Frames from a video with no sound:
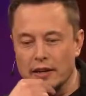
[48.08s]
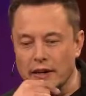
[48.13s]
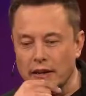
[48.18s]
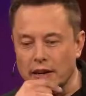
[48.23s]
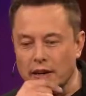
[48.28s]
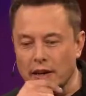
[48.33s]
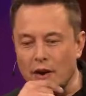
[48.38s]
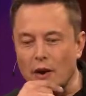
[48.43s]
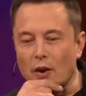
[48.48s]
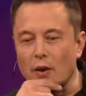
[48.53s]

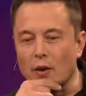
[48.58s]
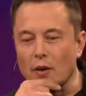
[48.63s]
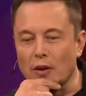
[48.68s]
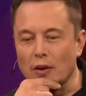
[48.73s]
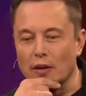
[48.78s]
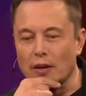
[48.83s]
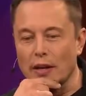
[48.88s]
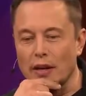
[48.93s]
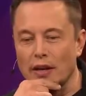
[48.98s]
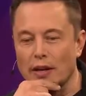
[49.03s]
хотим
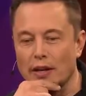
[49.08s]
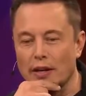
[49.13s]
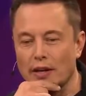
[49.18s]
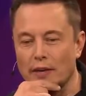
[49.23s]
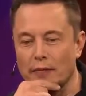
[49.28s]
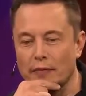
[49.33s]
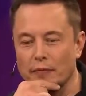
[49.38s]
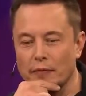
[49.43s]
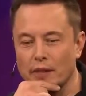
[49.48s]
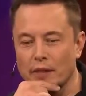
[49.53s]
пробурить дыру под
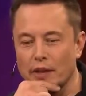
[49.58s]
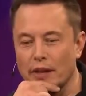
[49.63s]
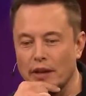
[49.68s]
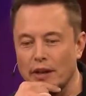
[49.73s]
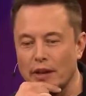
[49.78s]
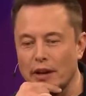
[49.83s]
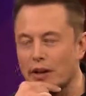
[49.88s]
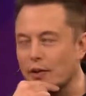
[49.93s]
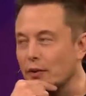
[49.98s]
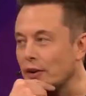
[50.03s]

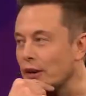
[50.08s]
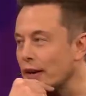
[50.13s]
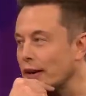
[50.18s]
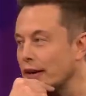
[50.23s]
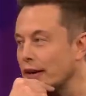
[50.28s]
Лос-Анджелесом,